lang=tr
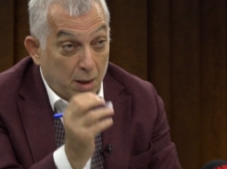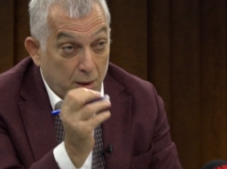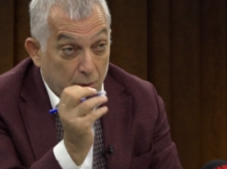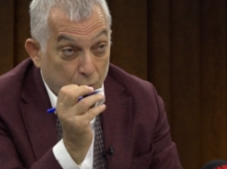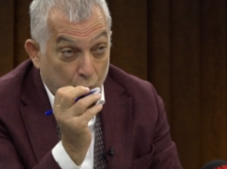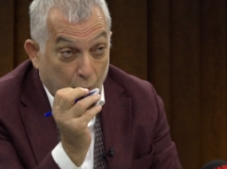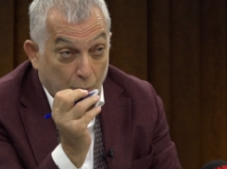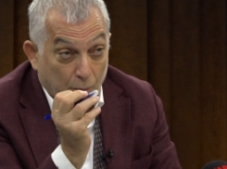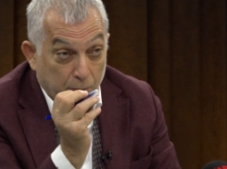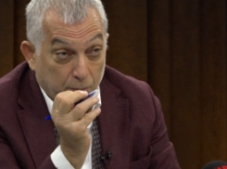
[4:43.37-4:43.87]

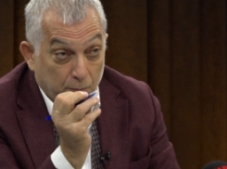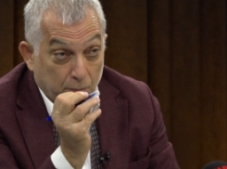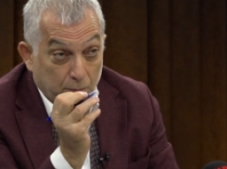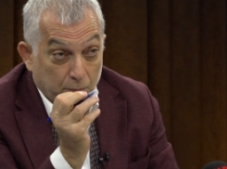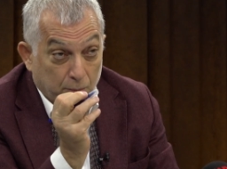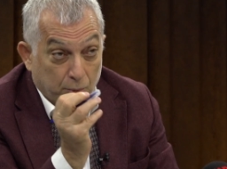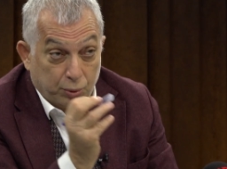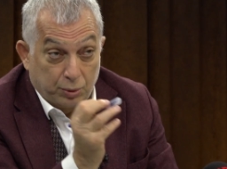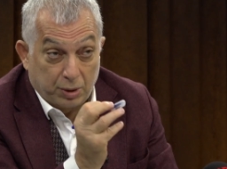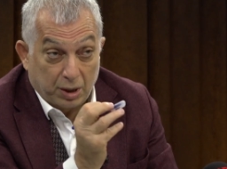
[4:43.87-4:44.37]
Çok
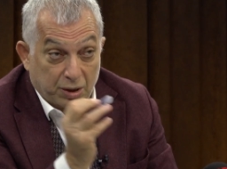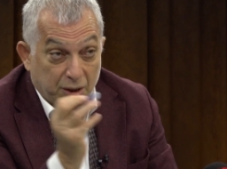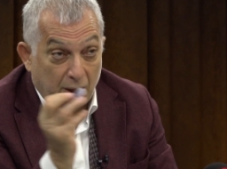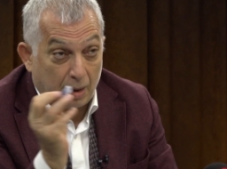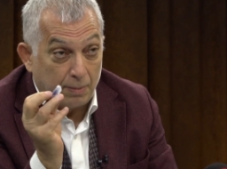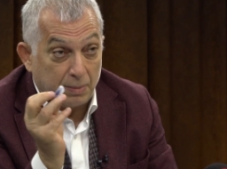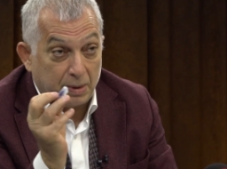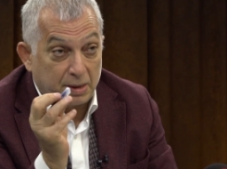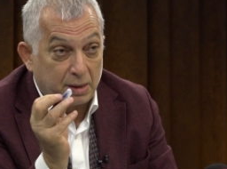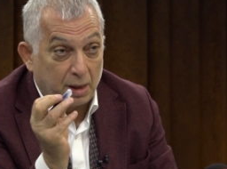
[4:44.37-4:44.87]
muhteşem
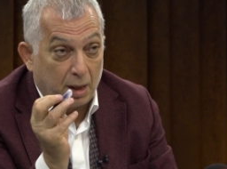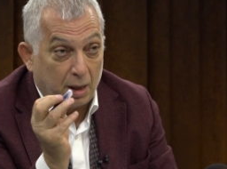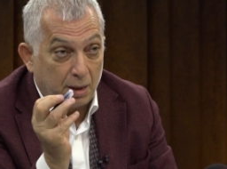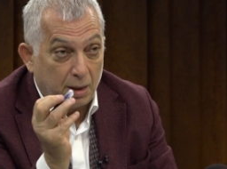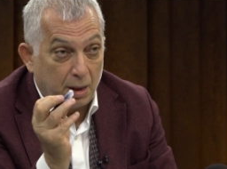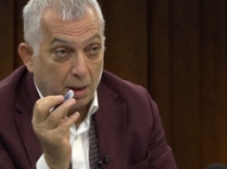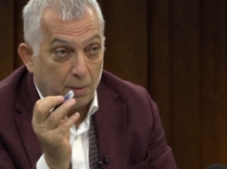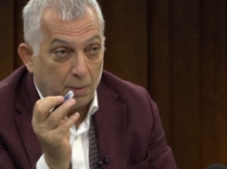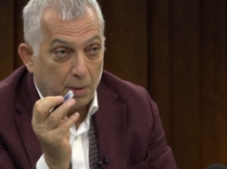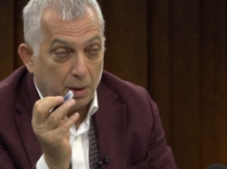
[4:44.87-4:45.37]
bir
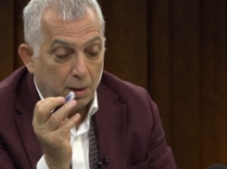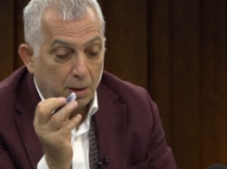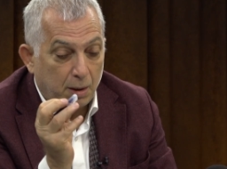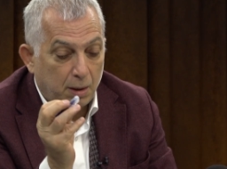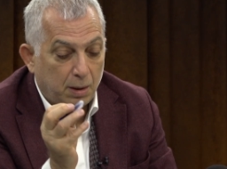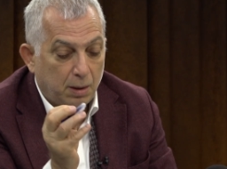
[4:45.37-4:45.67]
sahne ama.